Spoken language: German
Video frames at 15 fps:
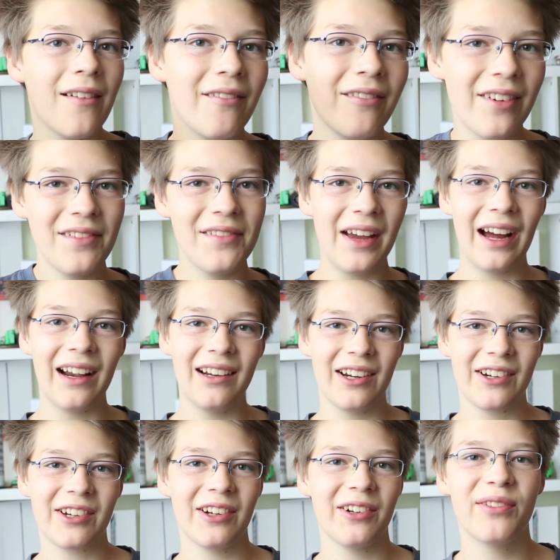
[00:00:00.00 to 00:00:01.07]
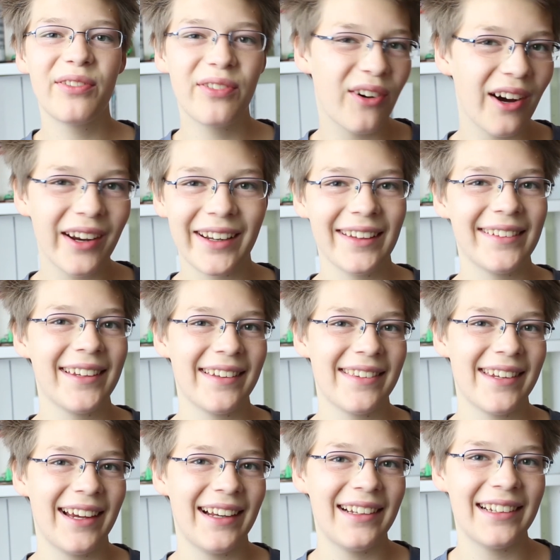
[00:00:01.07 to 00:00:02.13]
Wie wir alle schon vor der
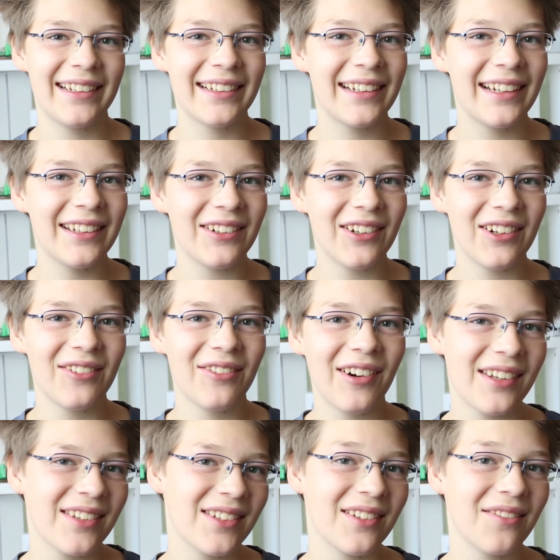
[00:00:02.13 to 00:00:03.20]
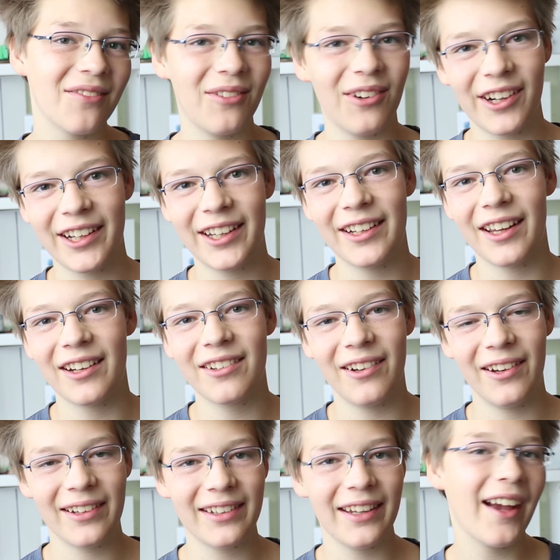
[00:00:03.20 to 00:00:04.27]
tatsächlichen Keynote wussten, wurde
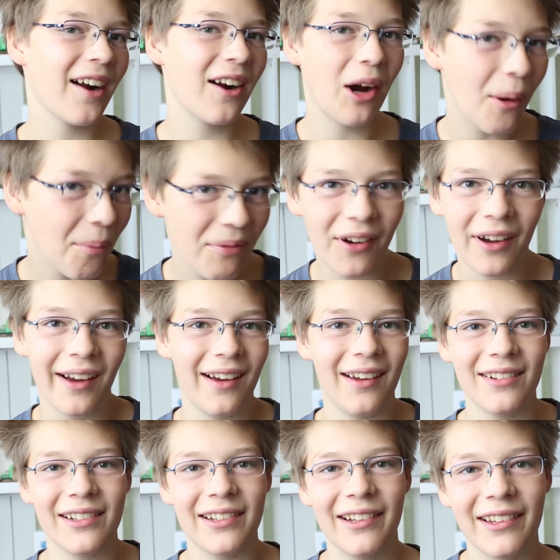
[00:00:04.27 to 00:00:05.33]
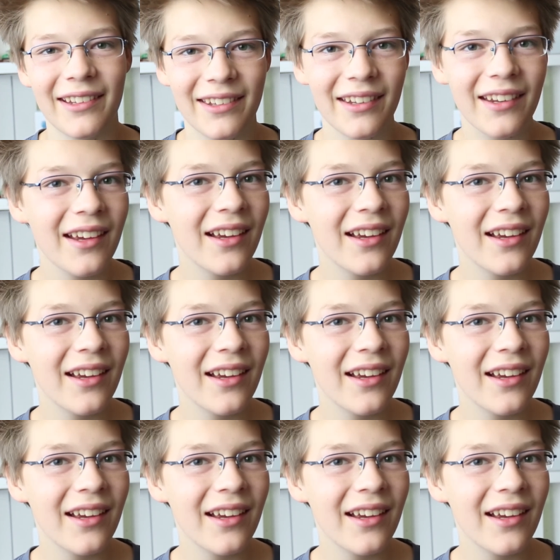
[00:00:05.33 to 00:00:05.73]
natürlich der Kopfhöreranschluss